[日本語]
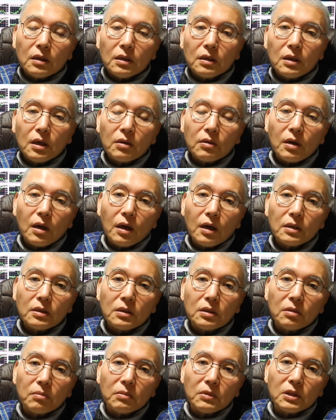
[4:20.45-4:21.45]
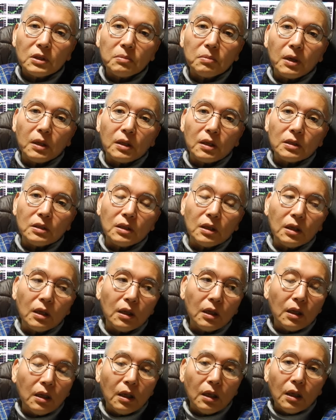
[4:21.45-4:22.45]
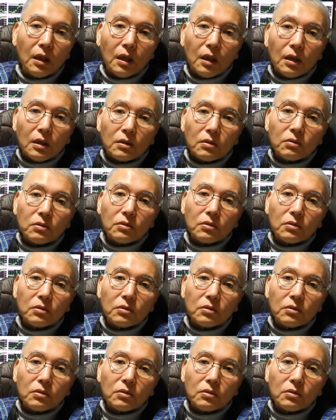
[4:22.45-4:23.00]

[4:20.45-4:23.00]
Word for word: 医学博士でも一番だしねと